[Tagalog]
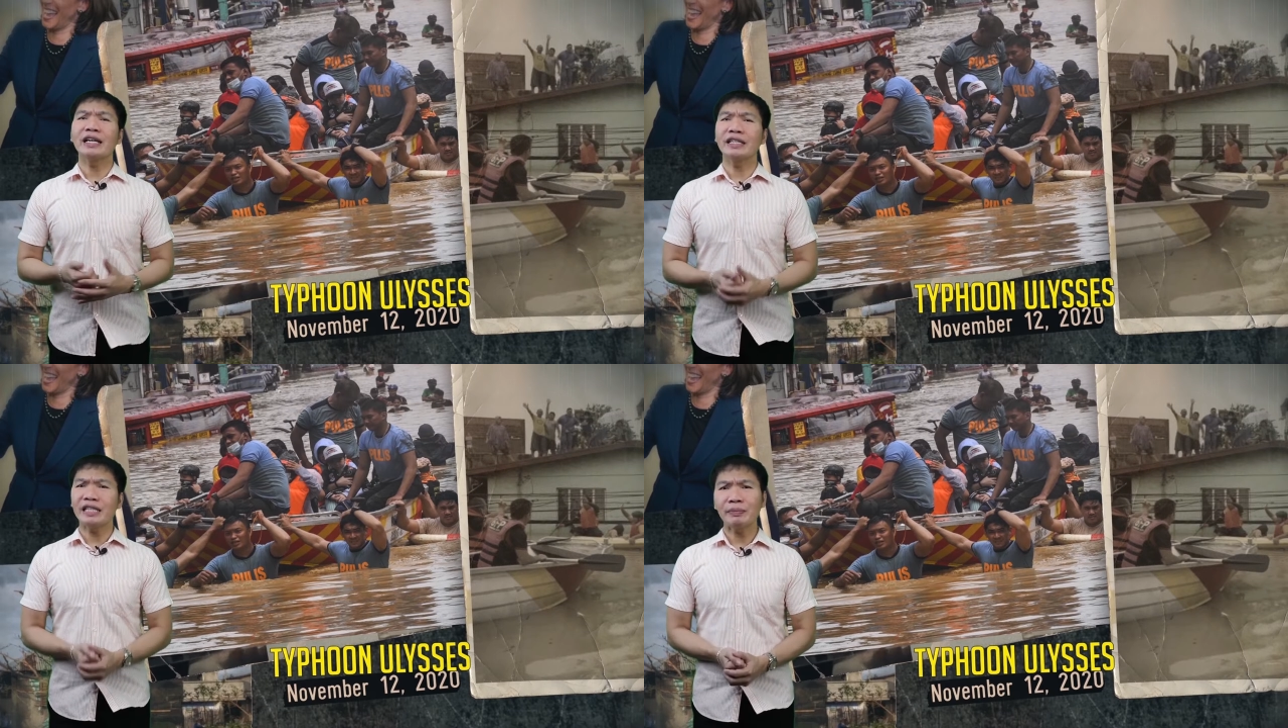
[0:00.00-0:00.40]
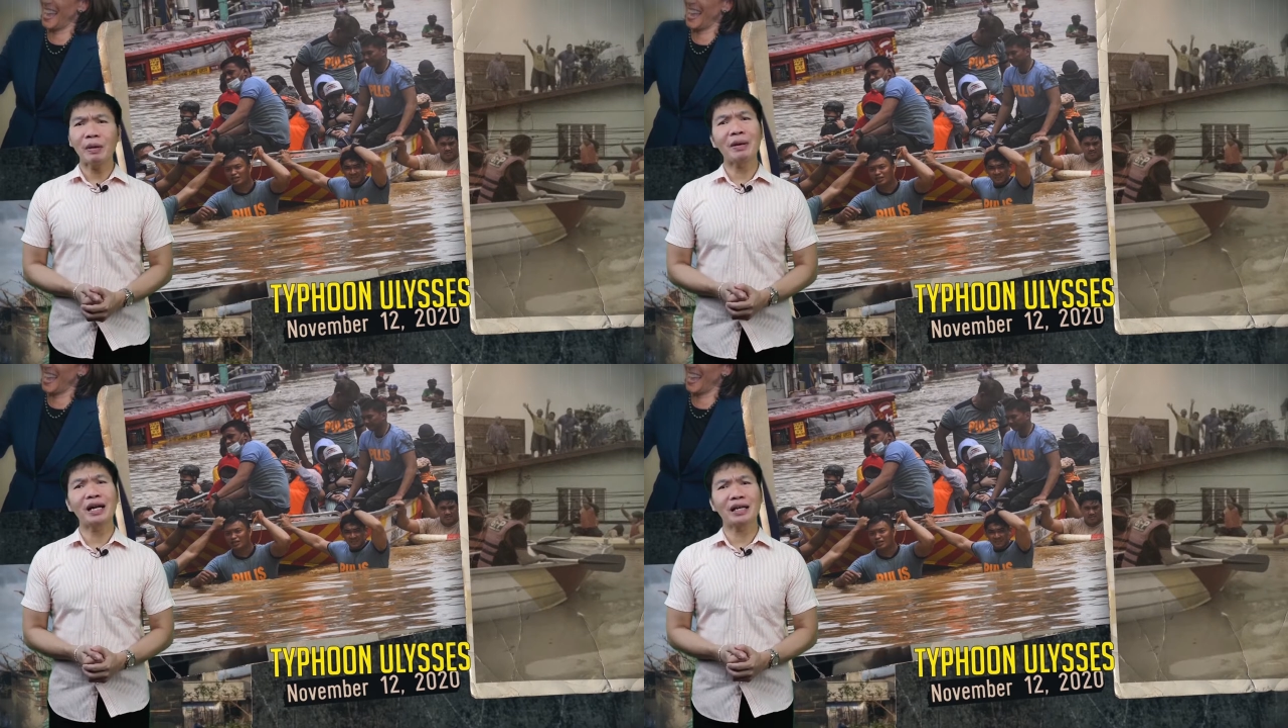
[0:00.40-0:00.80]
hindi
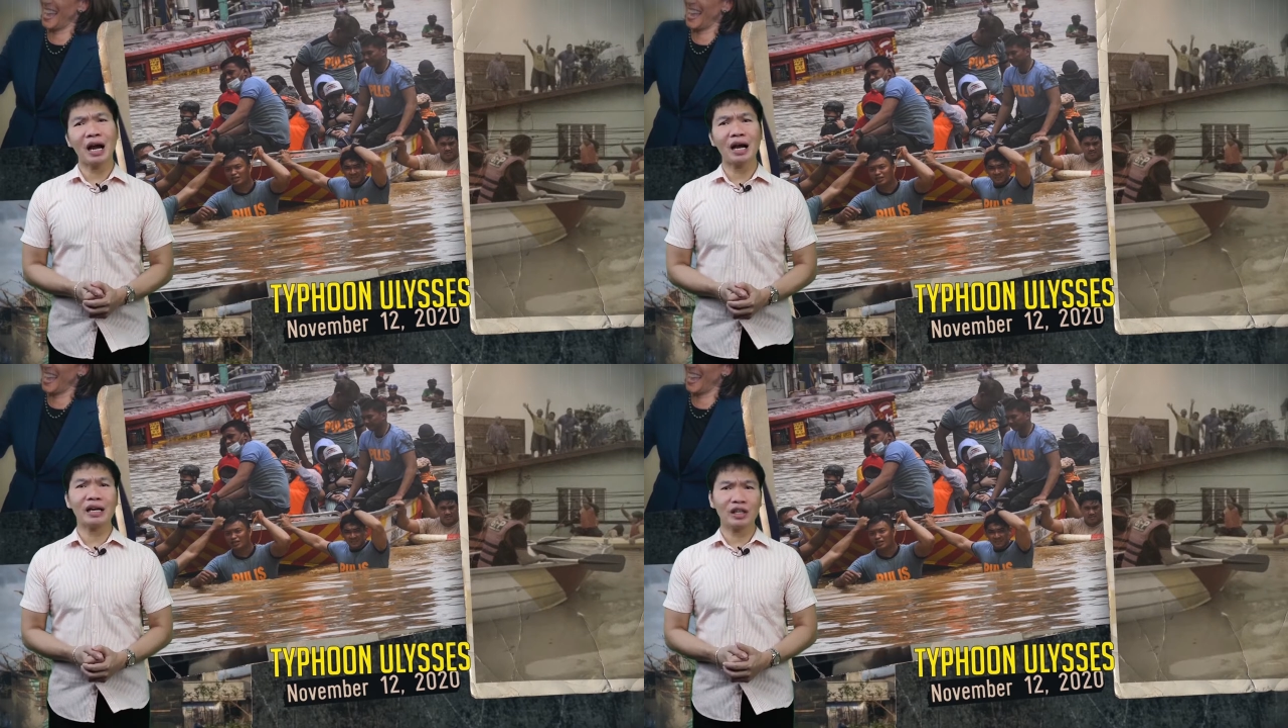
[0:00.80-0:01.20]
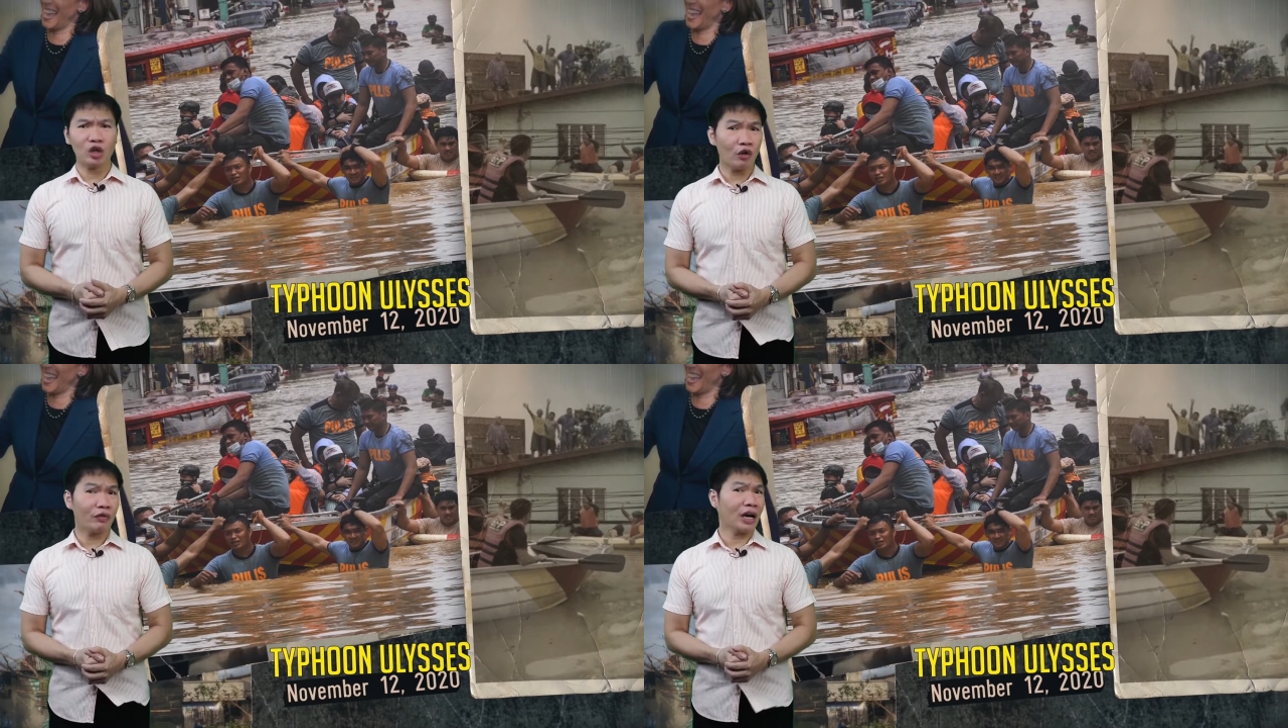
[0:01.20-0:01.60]
pa man
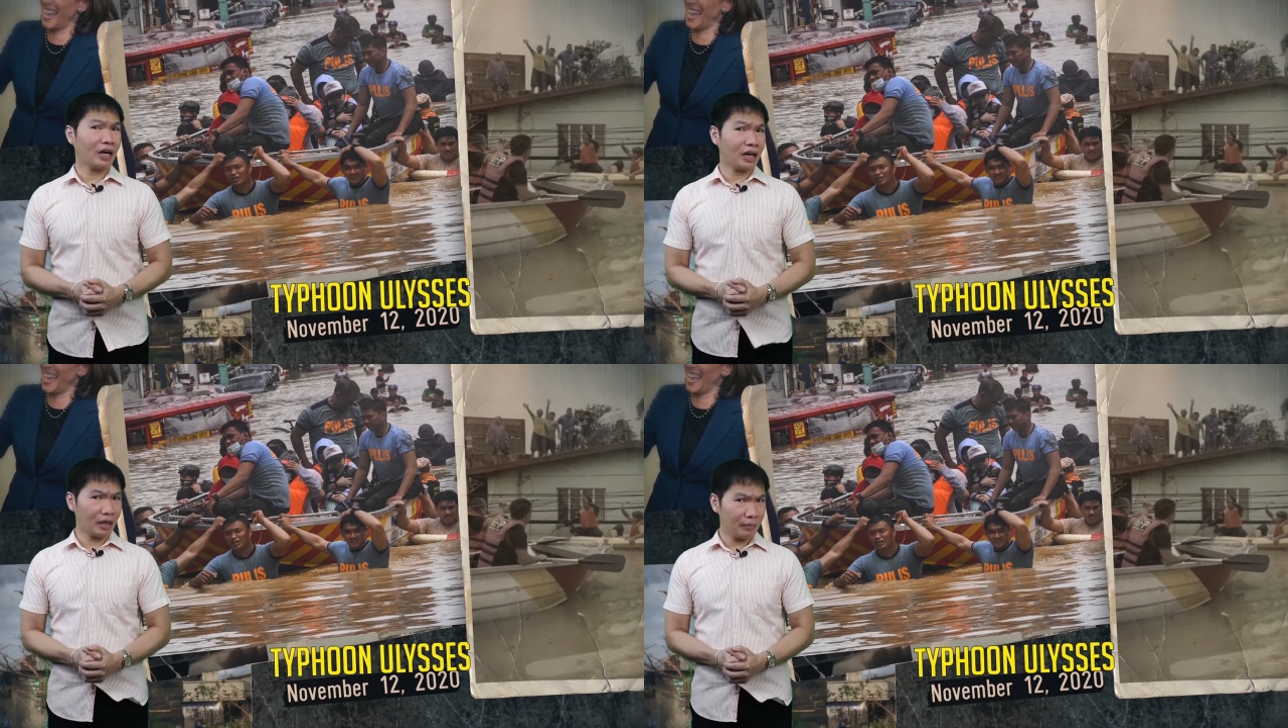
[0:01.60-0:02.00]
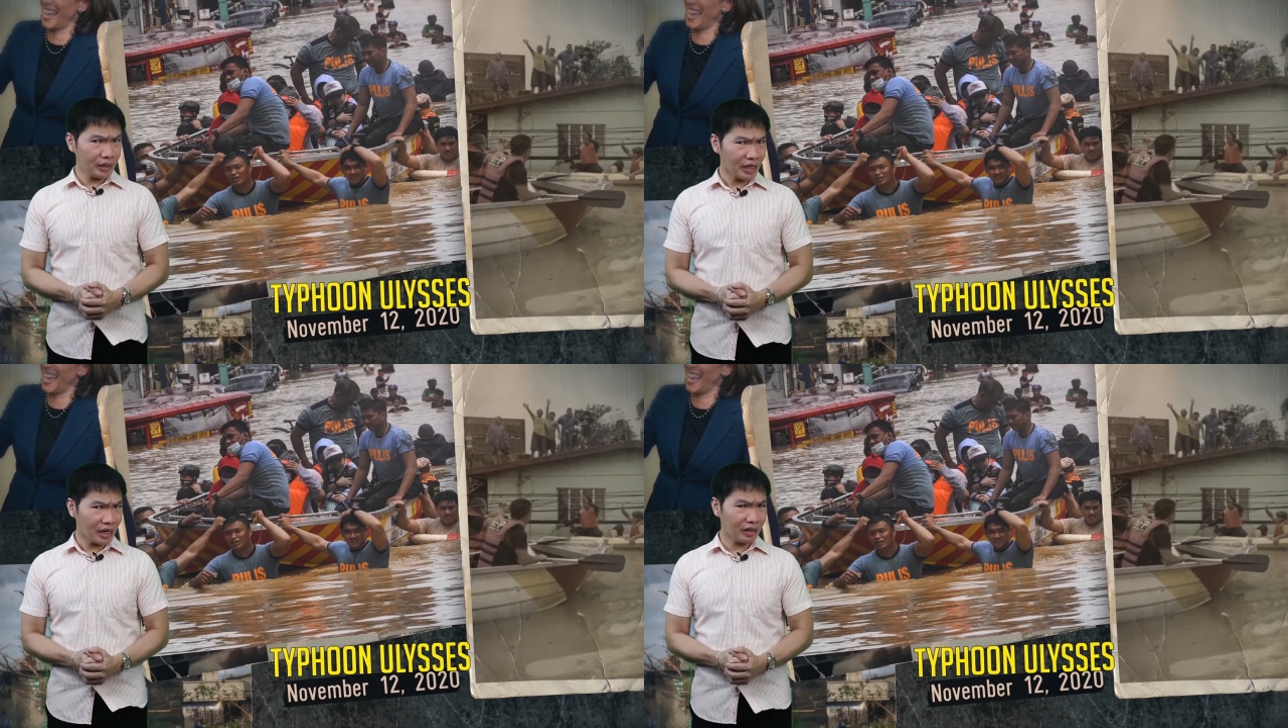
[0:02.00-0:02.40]
nakaka-recover ang
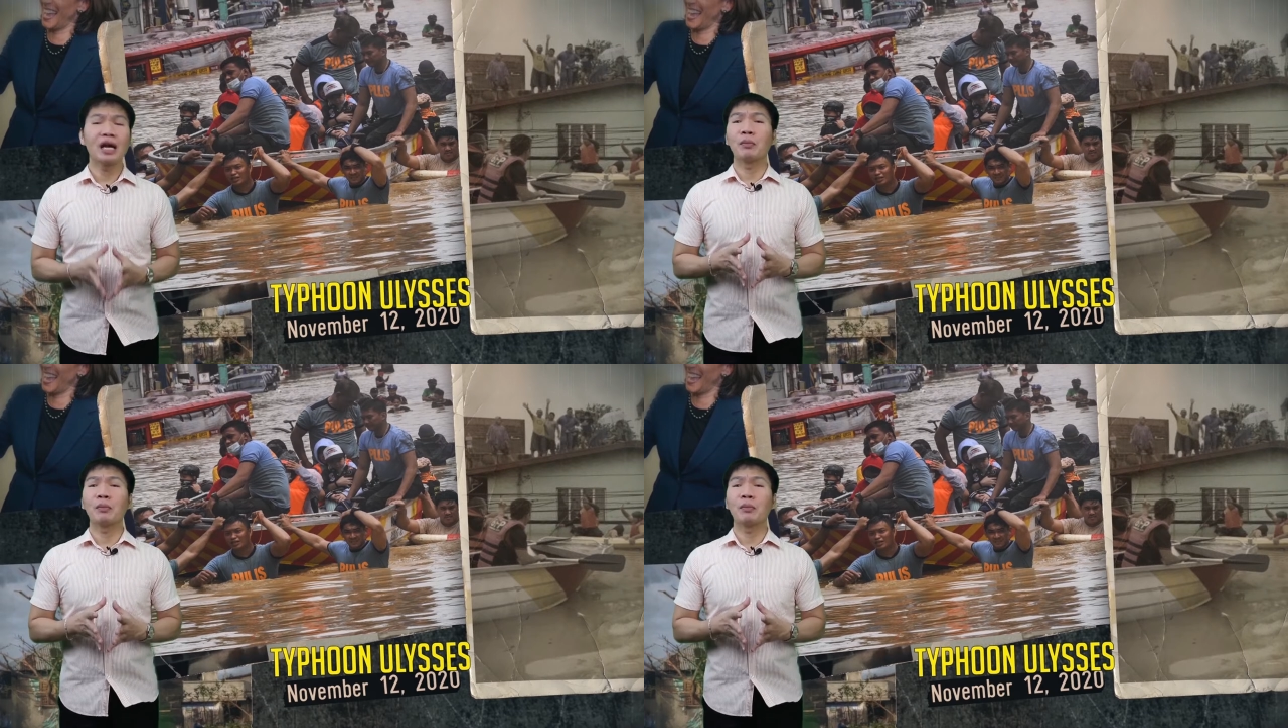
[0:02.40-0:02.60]
karamihan